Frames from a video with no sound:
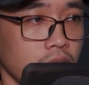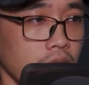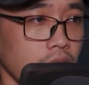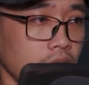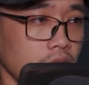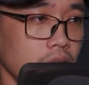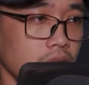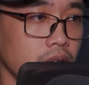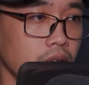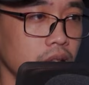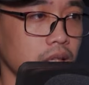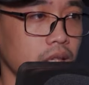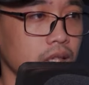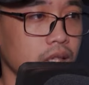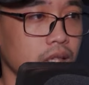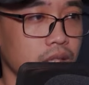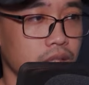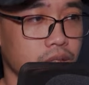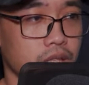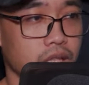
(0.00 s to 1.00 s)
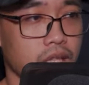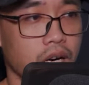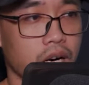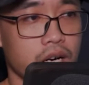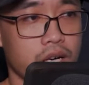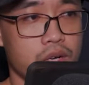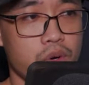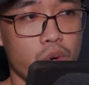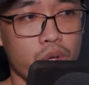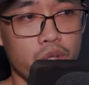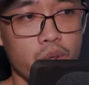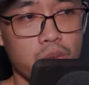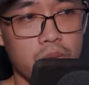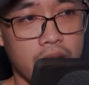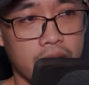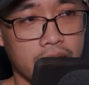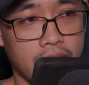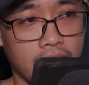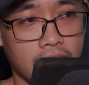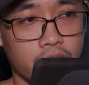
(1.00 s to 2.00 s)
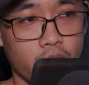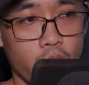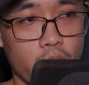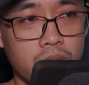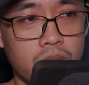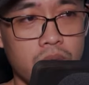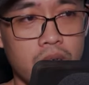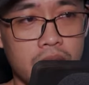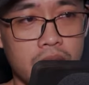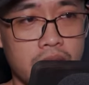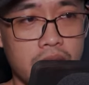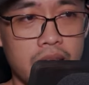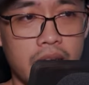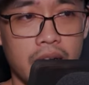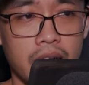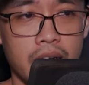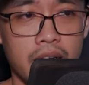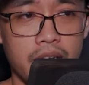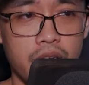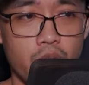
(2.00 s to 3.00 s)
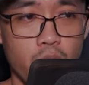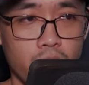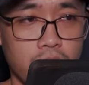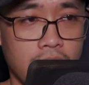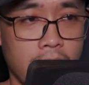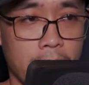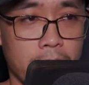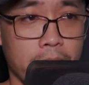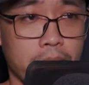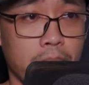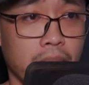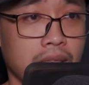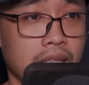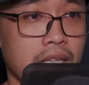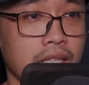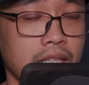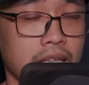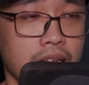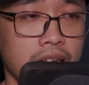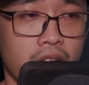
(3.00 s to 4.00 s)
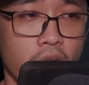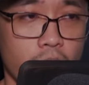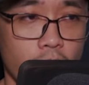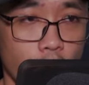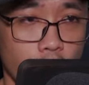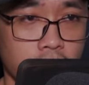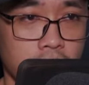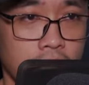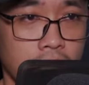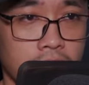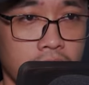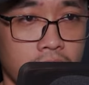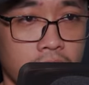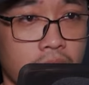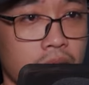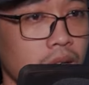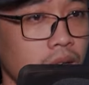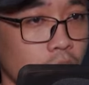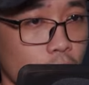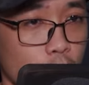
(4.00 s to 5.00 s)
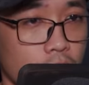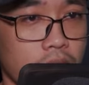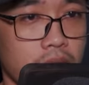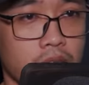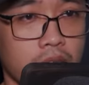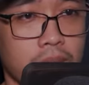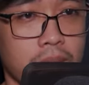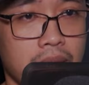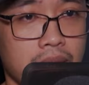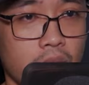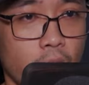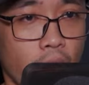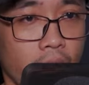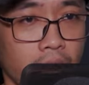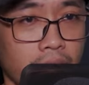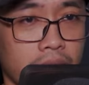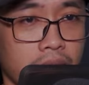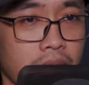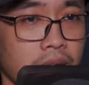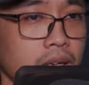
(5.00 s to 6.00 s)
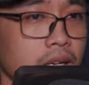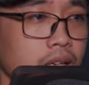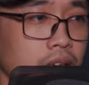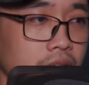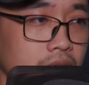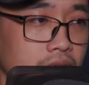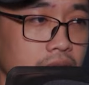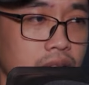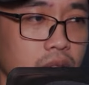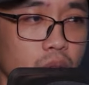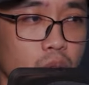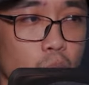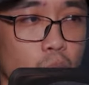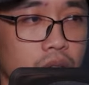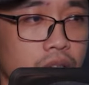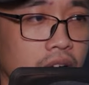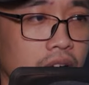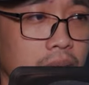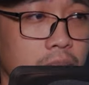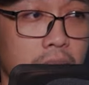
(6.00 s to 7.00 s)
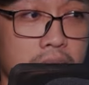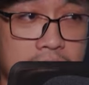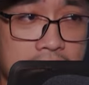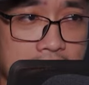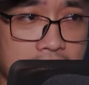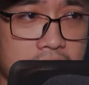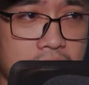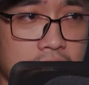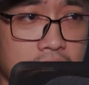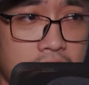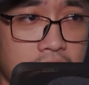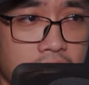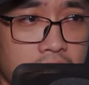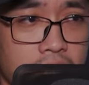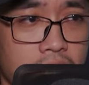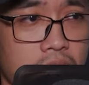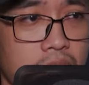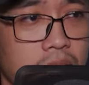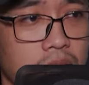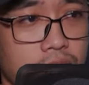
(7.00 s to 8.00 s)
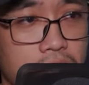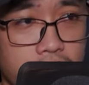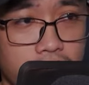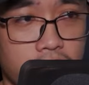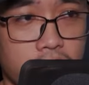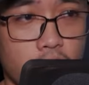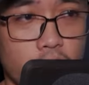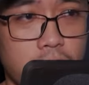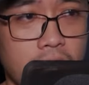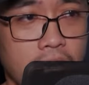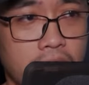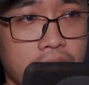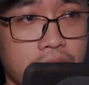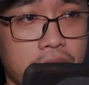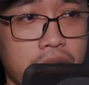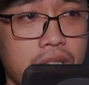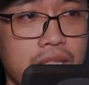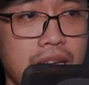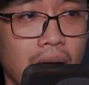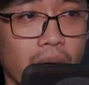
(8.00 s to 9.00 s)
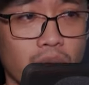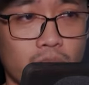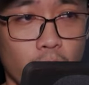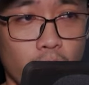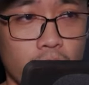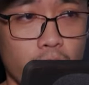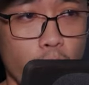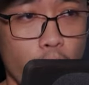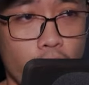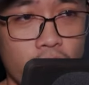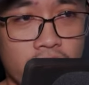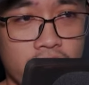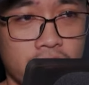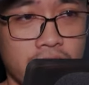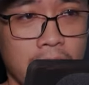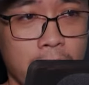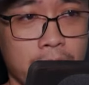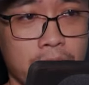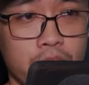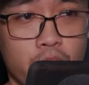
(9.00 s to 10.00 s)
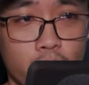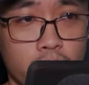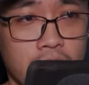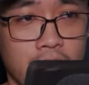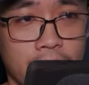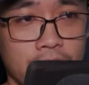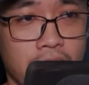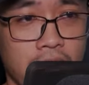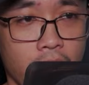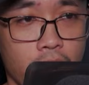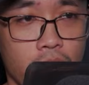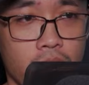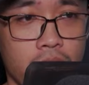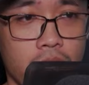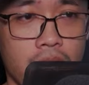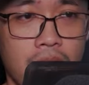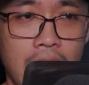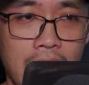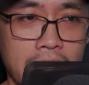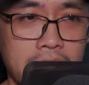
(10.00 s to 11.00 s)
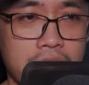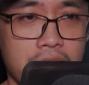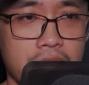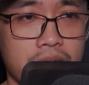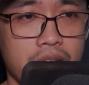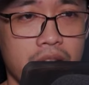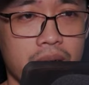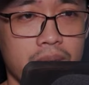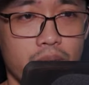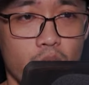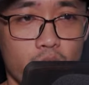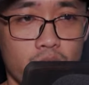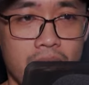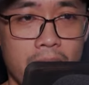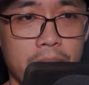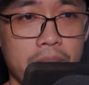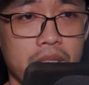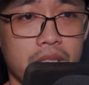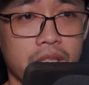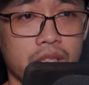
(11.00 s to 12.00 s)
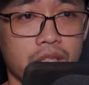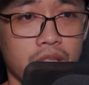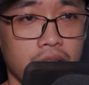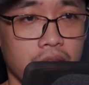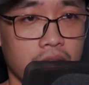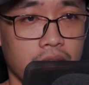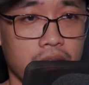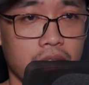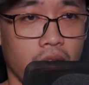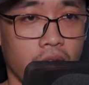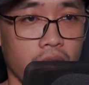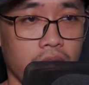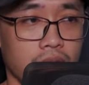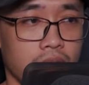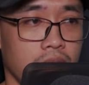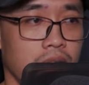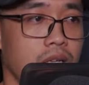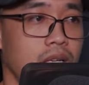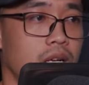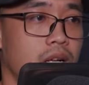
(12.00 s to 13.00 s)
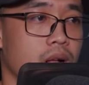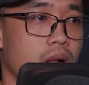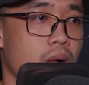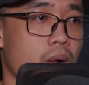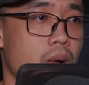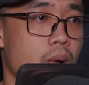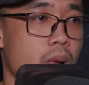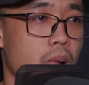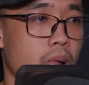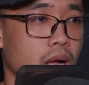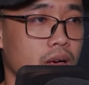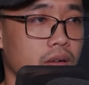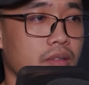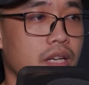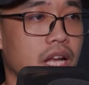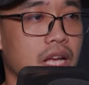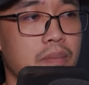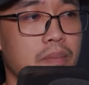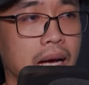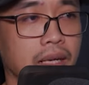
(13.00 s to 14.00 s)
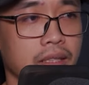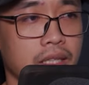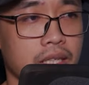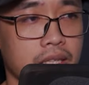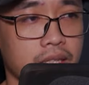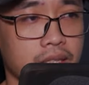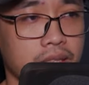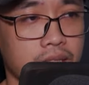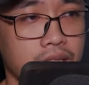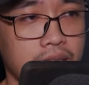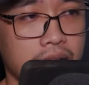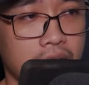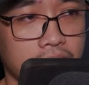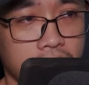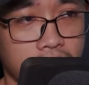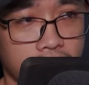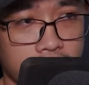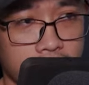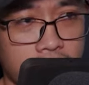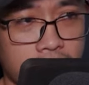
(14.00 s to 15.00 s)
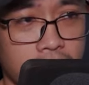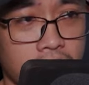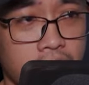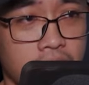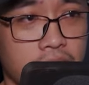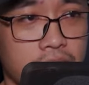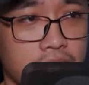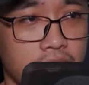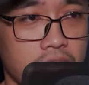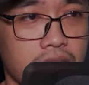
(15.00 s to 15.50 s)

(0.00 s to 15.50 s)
Trên đỉnh núi chỗ của Vương Lâm, trong mấy tháng này sau khi hắn đã hiểu ra sự dung hợp, tới một ngày hắn tự trong nhập định thức tỉnh. Dưới sự dung hợp của đạo thuật, xúc địa thành thốn của Vương Lâm không ngừng dung hợp với đất trời, còn dung hợp với thân thể của hắn hóa thành một thể.